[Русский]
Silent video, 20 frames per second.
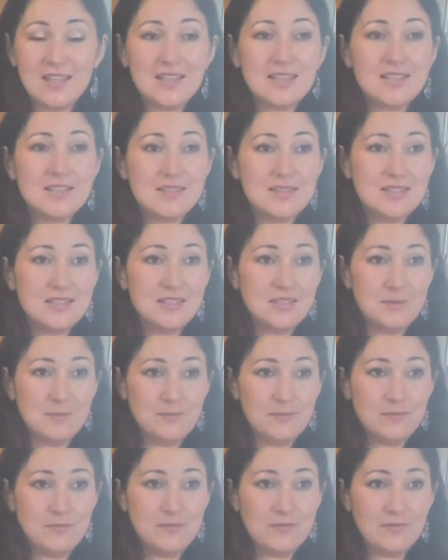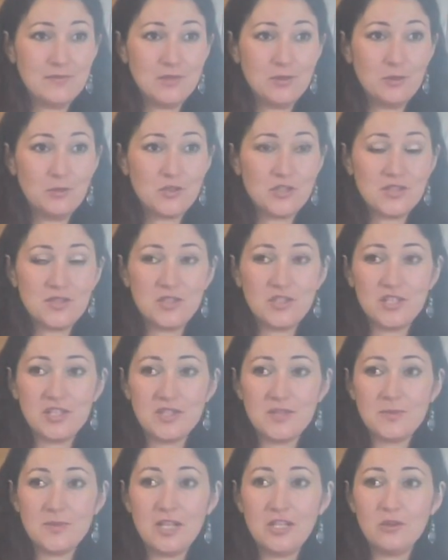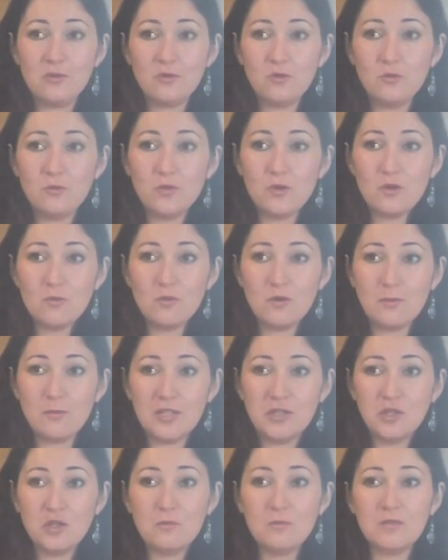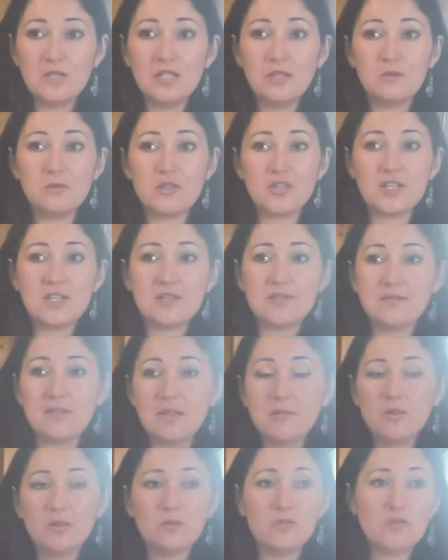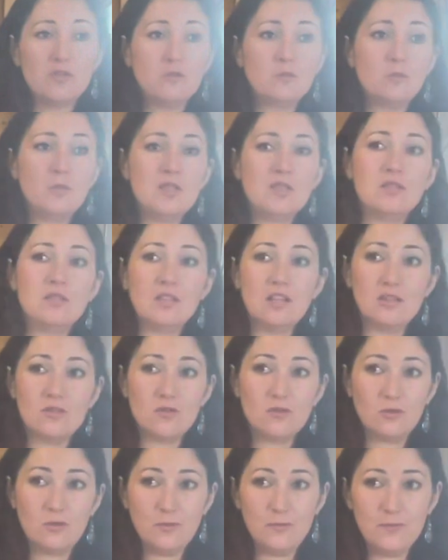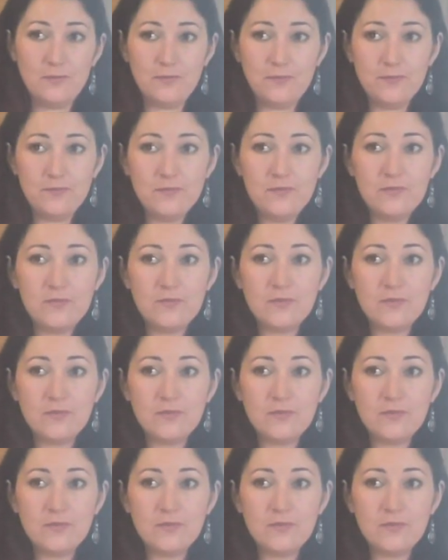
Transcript: Сделаем тоже сейчас маленькую пробу, а потом мы уже с вами уйдем в медитацию. Угу.